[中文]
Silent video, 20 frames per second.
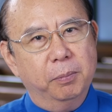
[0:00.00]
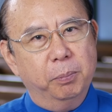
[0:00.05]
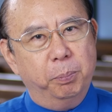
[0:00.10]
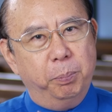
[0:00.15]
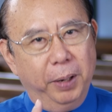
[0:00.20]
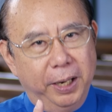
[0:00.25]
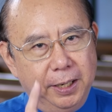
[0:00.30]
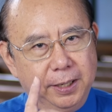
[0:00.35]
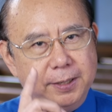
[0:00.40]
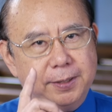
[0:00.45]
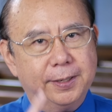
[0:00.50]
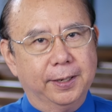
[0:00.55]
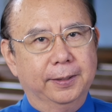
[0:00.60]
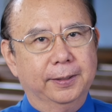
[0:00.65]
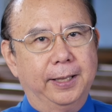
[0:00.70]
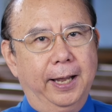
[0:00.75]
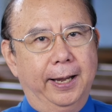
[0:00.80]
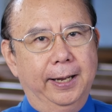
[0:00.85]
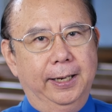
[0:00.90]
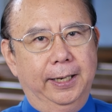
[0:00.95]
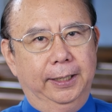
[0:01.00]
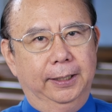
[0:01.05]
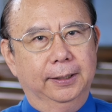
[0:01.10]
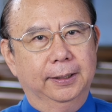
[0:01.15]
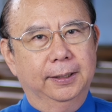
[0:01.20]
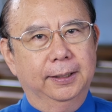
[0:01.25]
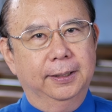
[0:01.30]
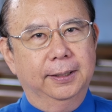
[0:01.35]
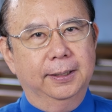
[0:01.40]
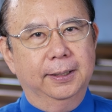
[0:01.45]
被神带领，
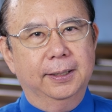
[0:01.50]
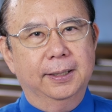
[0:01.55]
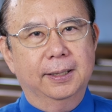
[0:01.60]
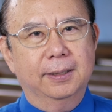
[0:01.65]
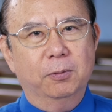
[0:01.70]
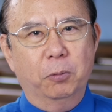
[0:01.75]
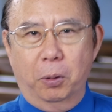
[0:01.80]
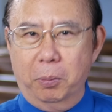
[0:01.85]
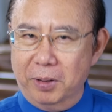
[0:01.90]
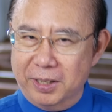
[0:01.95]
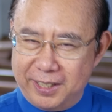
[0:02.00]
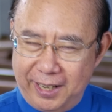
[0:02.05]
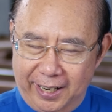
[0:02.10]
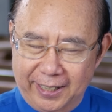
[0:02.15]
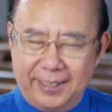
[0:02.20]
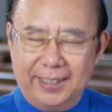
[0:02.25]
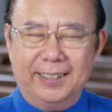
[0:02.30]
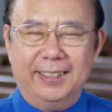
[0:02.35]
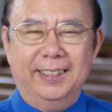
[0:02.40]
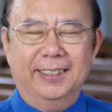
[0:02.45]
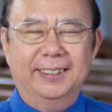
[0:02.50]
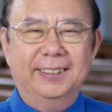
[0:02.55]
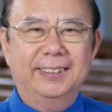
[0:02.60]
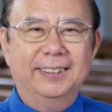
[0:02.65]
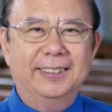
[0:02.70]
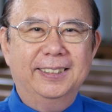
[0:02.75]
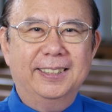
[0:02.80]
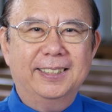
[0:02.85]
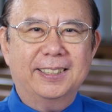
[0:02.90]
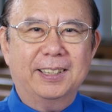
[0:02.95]
我们才可能
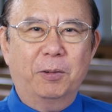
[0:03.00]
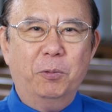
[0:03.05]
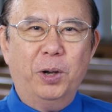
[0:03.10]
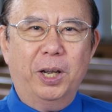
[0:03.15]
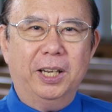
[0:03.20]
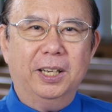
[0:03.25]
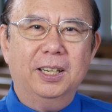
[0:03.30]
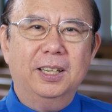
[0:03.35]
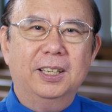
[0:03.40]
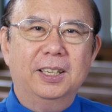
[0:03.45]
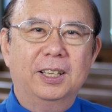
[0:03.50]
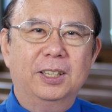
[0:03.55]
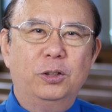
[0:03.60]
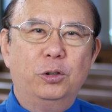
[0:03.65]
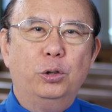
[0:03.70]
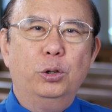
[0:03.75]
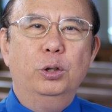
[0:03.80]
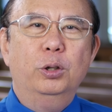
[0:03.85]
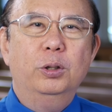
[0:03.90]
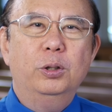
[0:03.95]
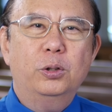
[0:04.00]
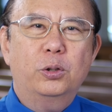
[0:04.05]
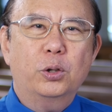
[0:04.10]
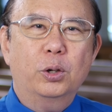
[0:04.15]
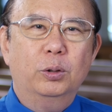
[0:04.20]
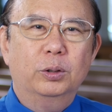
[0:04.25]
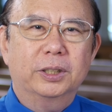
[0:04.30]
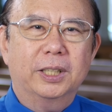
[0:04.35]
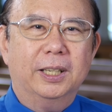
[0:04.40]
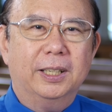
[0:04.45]
成为群
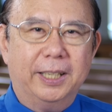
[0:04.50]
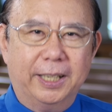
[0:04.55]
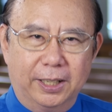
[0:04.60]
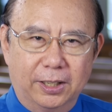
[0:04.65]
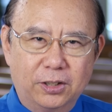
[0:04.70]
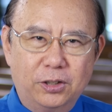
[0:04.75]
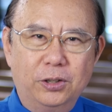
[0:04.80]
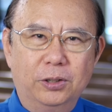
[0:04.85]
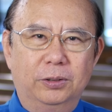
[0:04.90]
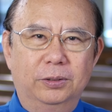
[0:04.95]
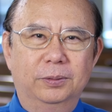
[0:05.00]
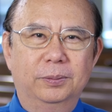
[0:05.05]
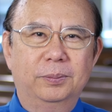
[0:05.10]
众的领袖。